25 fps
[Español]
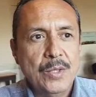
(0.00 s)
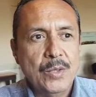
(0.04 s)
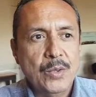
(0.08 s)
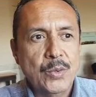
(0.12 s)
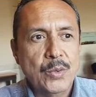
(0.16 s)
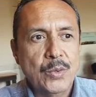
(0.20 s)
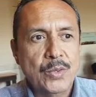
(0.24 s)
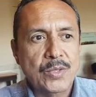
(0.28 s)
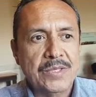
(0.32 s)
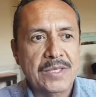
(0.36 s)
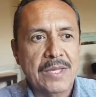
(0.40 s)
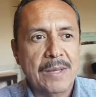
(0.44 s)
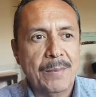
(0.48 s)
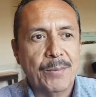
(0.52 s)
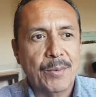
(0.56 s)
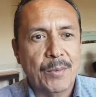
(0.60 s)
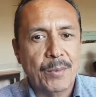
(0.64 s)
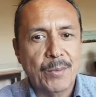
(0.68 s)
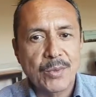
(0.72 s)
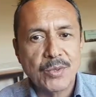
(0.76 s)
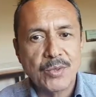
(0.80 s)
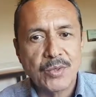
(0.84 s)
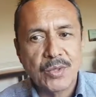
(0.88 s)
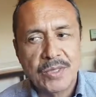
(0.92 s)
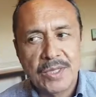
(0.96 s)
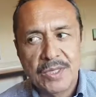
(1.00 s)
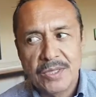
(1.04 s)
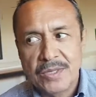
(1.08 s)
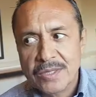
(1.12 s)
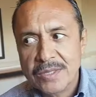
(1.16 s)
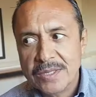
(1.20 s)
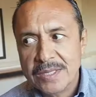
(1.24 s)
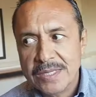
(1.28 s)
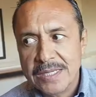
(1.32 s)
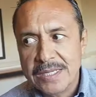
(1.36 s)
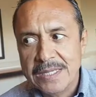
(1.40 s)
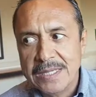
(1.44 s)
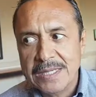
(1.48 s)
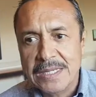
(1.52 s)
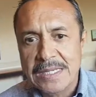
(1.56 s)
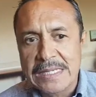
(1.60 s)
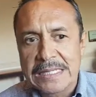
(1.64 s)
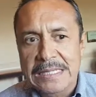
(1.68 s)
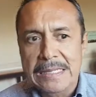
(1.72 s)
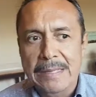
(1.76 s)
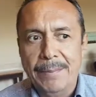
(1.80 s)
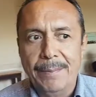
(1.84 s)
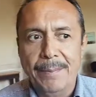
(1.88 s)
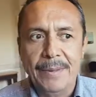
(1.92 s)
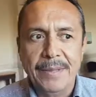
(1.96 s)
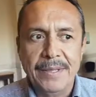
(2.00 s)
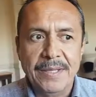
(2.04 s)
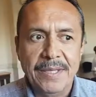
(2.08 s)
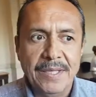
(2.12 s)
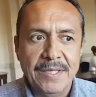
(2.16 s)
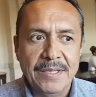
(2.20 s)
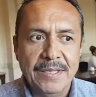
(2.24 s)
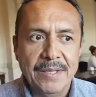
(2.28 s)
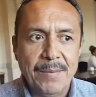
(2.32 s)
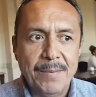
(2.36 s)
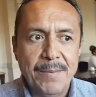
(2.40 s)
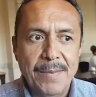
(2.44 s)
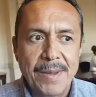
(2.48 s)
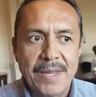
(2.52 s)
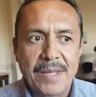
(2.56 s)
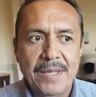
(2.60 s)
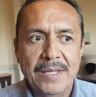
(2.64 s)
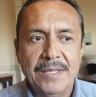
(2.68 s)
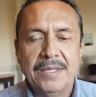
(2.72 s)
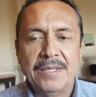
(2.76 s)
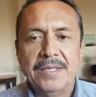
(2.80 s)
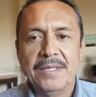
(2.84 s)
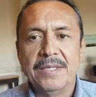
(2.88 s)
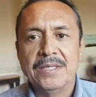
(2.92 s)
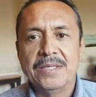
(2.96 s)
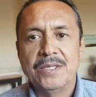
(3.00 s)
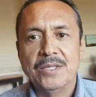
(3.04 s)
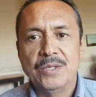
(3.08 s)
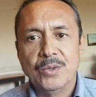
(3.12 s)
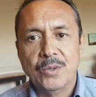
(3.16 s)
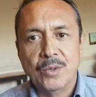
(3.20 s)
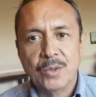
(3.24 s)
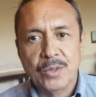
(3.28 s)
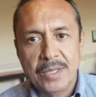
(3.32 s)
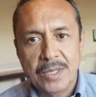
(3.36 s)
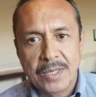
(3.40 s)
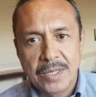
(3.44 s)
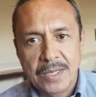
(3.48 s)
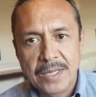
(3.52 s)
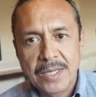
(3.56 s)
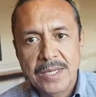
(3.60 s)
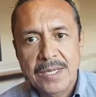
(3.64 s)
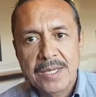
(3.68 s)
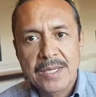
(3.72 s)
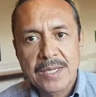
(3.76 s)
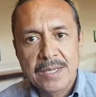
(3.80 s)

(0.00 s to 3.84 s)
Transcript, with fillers: no están promocionando independientemente, sino que